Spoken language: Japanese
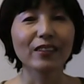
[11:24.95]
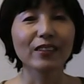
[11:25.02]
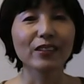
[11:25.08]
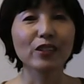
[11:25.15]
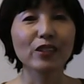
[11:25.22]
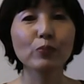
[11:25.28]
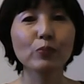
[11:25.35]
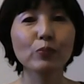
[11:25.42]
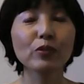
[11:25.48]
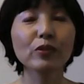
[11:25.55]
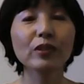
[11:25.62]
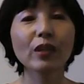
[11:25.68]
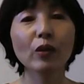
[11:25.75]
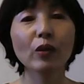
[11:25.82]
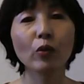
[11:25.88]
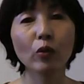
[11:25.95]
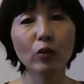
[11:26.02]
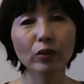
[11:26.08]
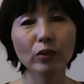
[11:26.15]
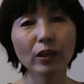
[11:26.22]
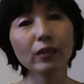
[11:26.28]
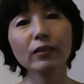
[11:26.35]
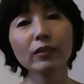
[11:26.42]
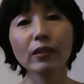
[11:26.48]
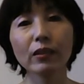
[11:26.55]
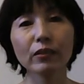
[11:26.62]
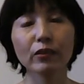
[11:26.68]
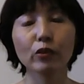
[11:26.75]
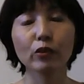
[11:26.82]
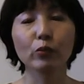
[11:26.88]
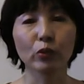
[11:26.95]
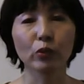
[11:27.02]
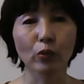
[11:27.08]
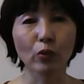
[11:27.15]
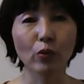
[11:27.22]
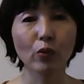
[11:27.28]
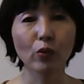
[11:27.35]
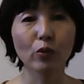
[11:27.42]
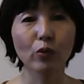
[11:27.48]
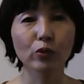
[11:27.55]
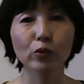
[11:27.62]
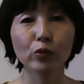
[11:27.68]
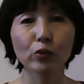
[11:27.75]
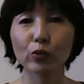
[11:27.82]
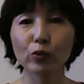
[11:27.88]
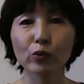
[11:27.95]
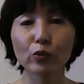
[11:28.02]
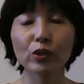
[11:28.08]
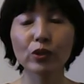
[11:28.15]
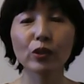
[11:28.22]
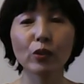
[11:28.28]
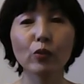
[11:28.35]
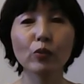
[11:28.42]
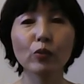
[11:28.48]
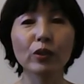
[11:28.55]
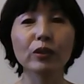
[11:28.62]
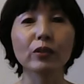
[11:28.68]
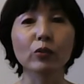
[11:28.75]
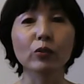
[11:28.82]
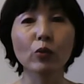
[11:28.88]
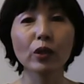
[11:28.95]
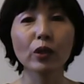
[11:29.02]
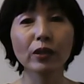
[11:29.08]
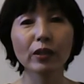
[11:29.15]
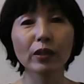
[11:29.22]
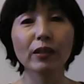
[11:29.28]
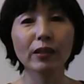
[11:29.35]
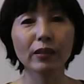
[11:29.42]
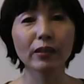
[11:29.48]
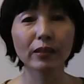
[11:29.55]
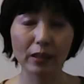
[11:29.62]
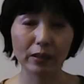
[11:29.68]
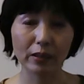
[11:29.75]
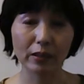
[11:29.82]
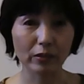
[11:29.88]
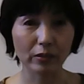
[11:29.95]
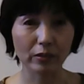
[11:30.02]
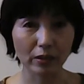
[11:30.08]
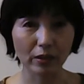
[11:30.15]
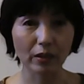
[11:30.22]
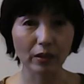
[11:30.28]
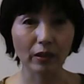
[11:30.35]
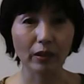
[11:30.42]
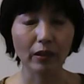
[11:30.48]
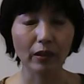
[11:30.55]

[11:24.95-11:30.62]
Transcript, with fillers: 自分がこうなりたいっていうものを想像した方がいいんですお金かからないですし